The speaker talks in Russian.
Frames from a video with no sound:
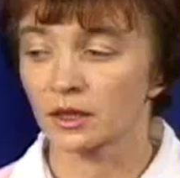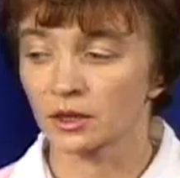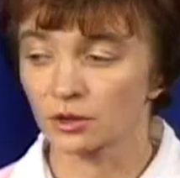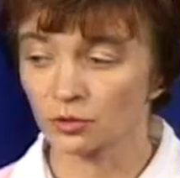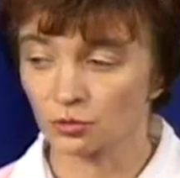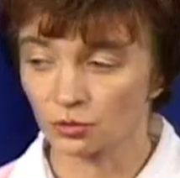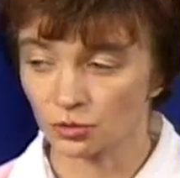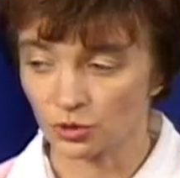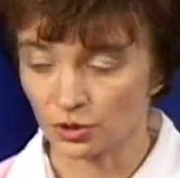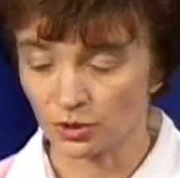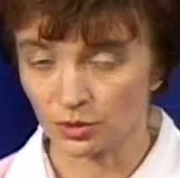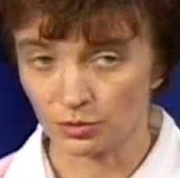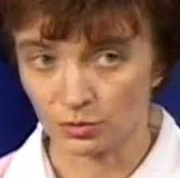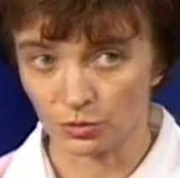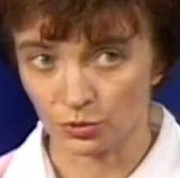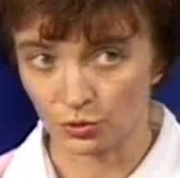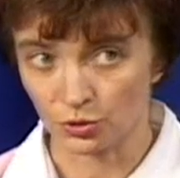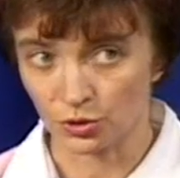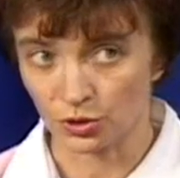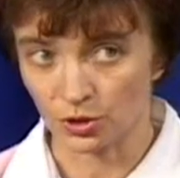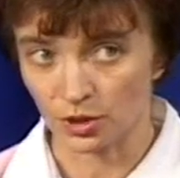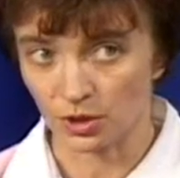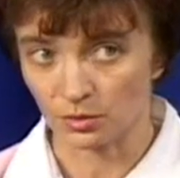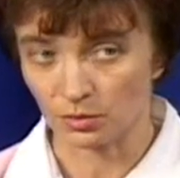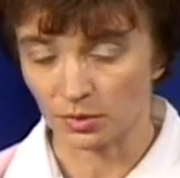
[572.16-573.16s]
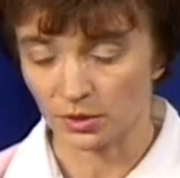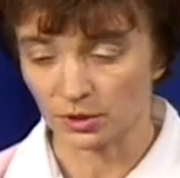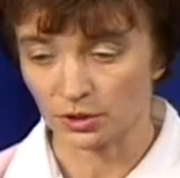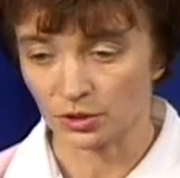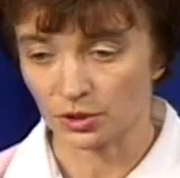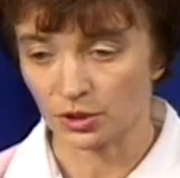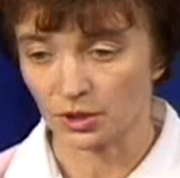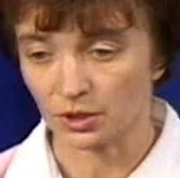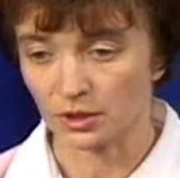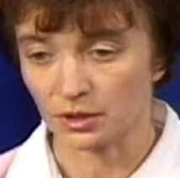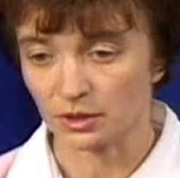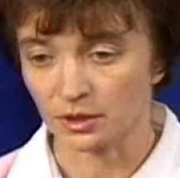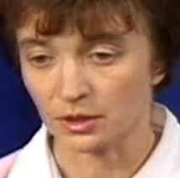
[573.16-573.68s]
и это уже немножечко
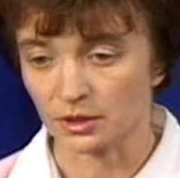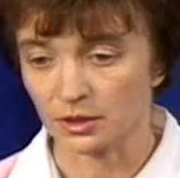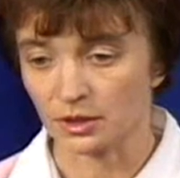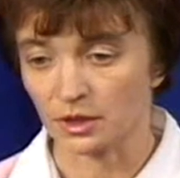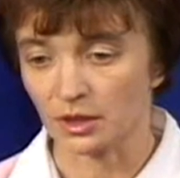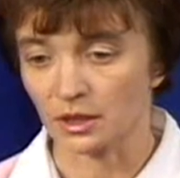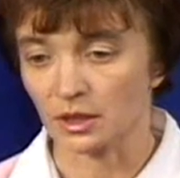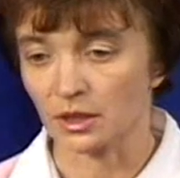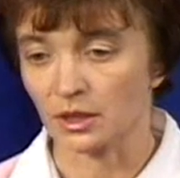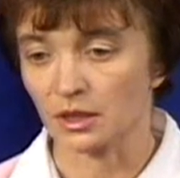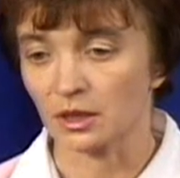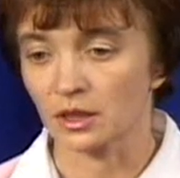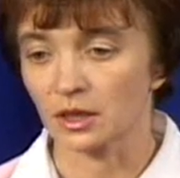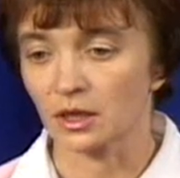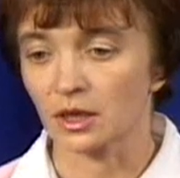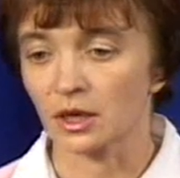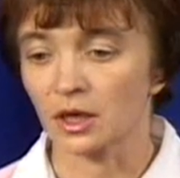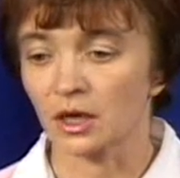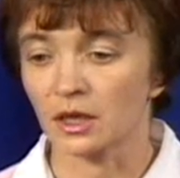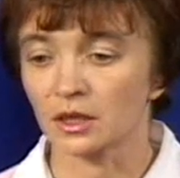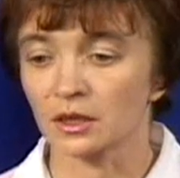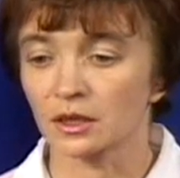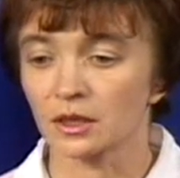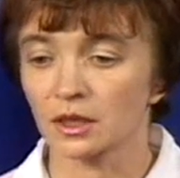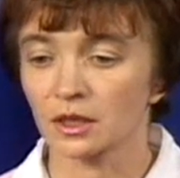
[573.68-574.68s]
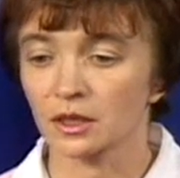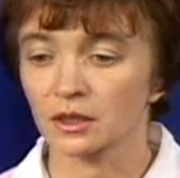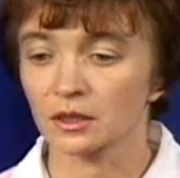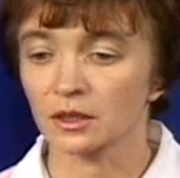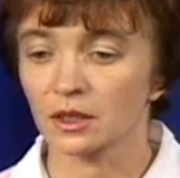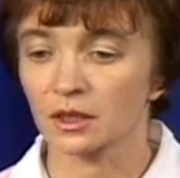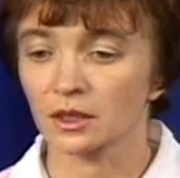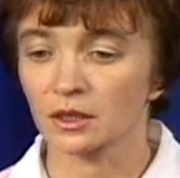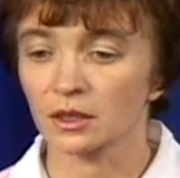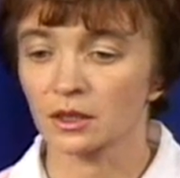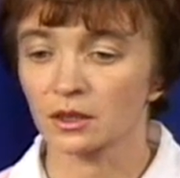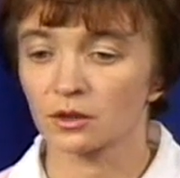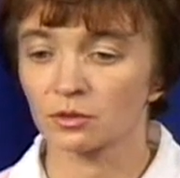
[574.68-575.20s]
облегчает состояние. Однако
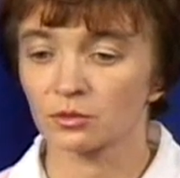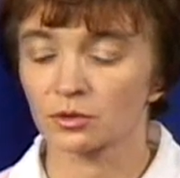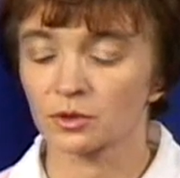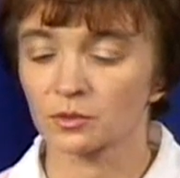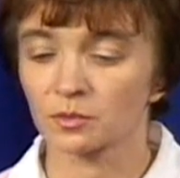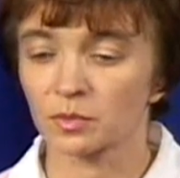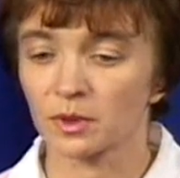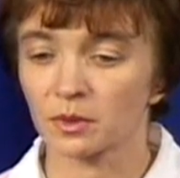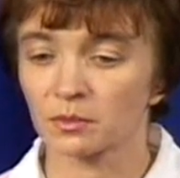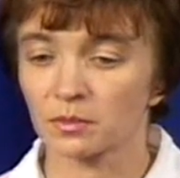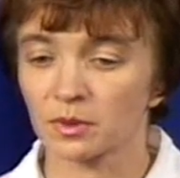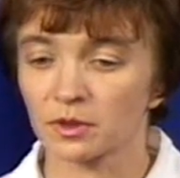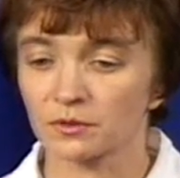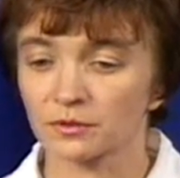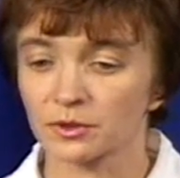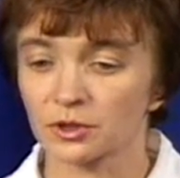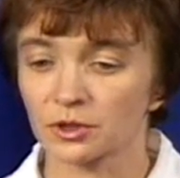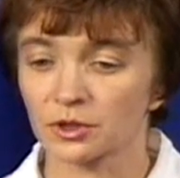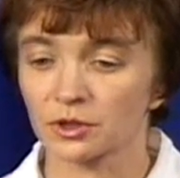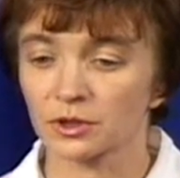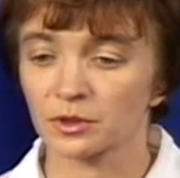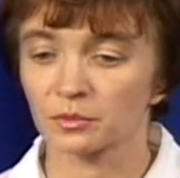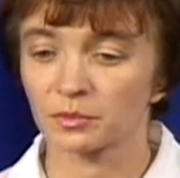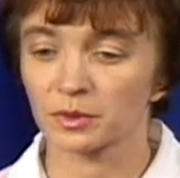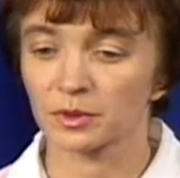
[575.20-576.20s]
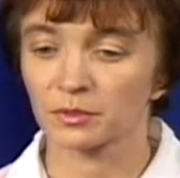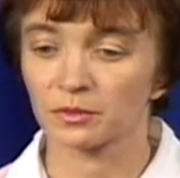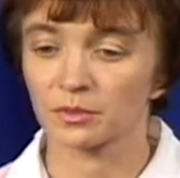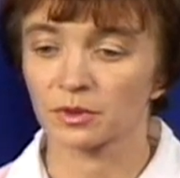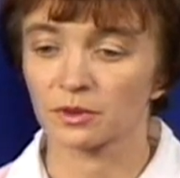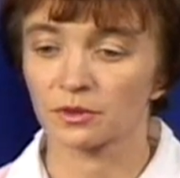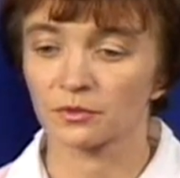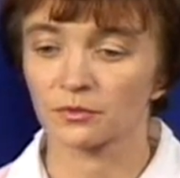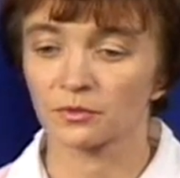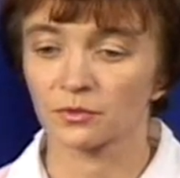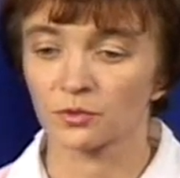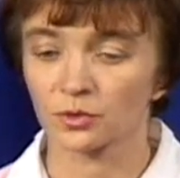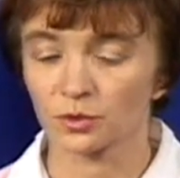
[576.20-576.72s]
такие люди, попавшие,
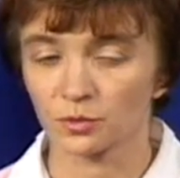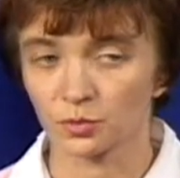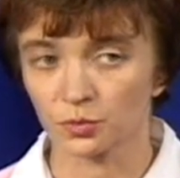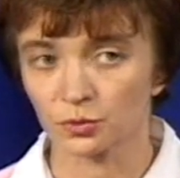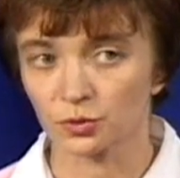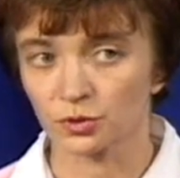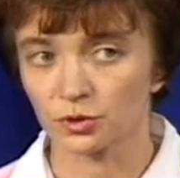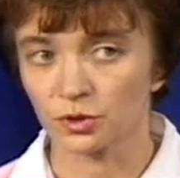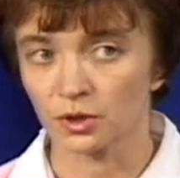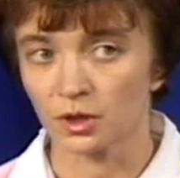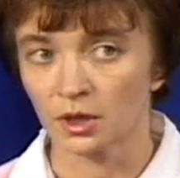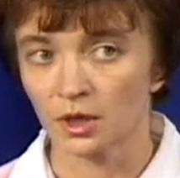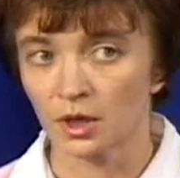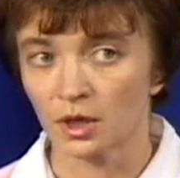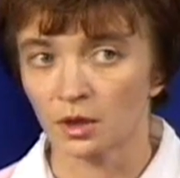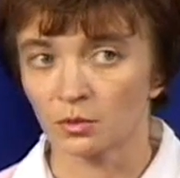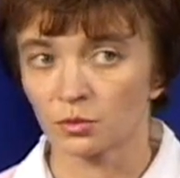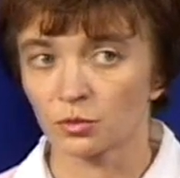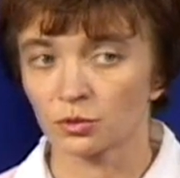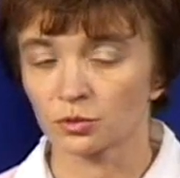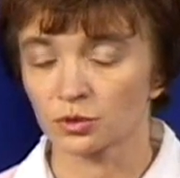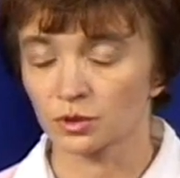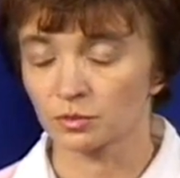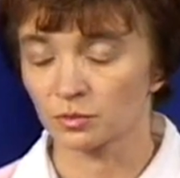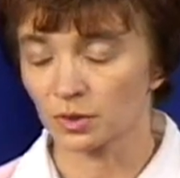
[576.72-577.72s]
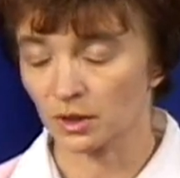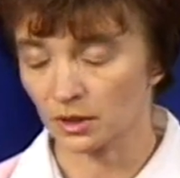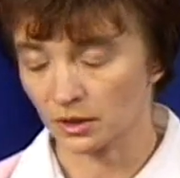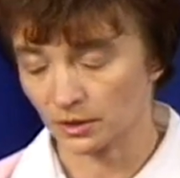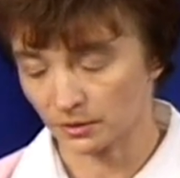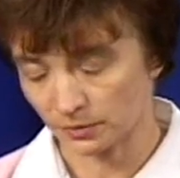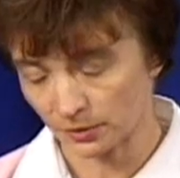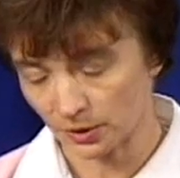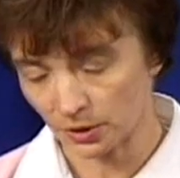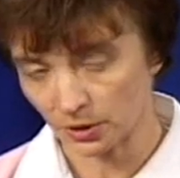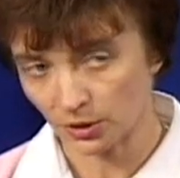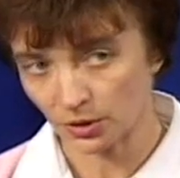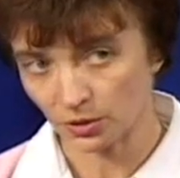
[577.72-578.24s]
например, в отпуск, могут заболеть
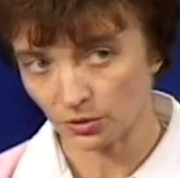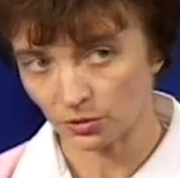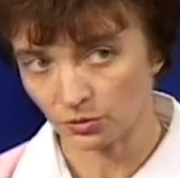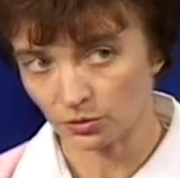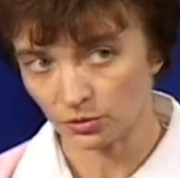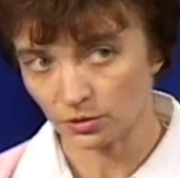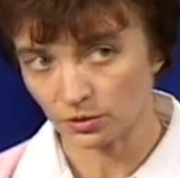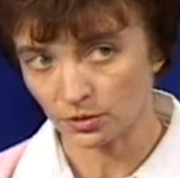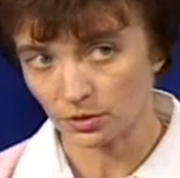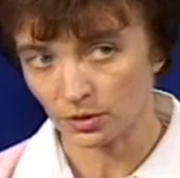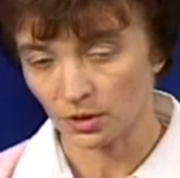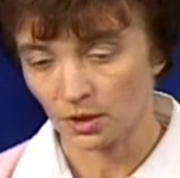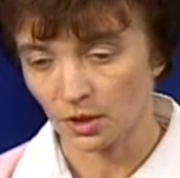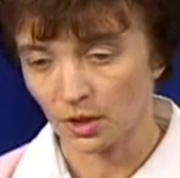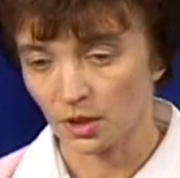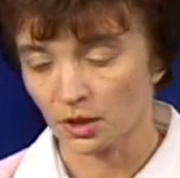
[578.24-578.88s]
всерьез.